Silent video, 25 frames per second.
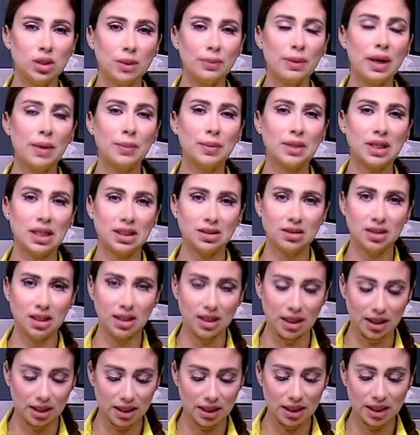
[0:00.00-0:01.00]
وتبقى
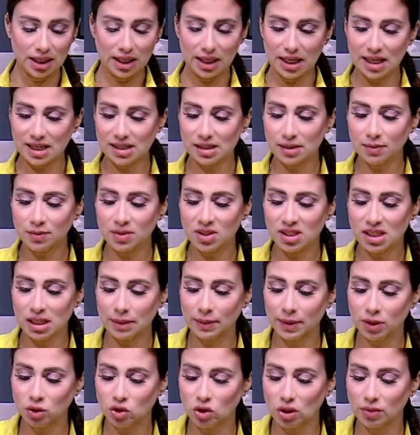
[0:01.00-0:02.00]
مكتله لازم
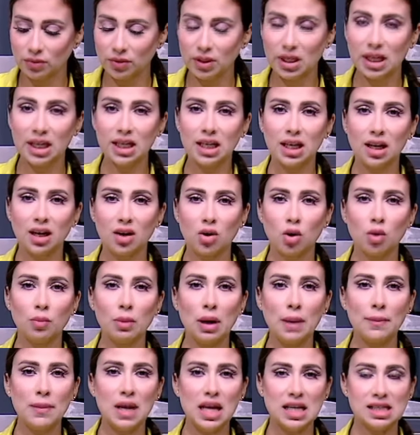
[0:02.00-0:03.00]
زي ما انتم شايفينها كده
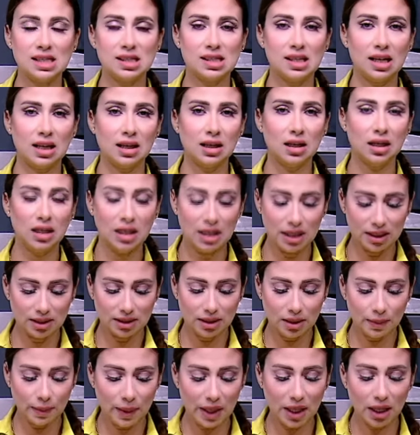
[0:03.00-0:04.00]
قوامها ملزق
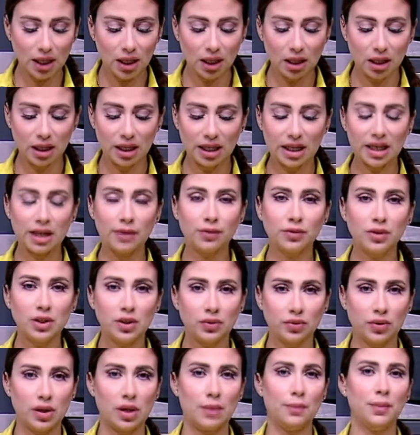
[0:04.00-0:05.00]
تبقى آه،
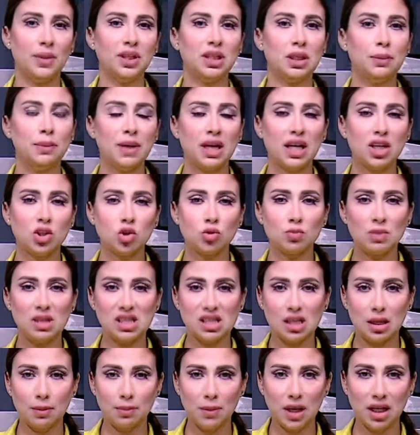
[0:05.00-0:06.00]
خفيفه ما تبقاش
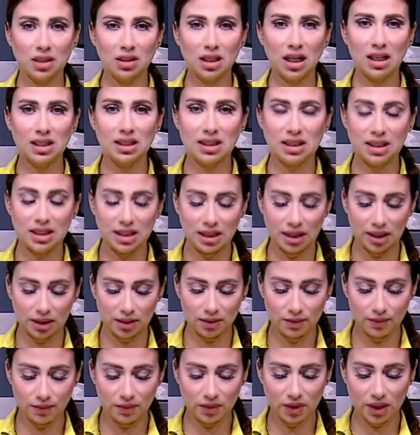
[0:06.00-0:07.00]
ماسكه بعضها
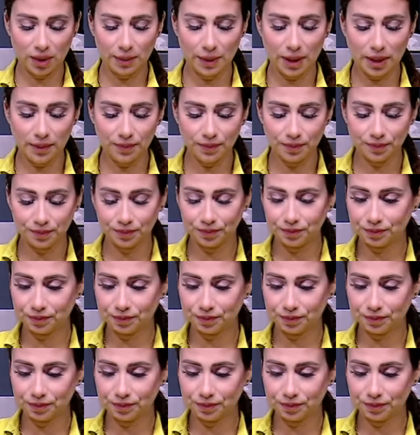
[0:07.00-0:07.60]
تقيله تمام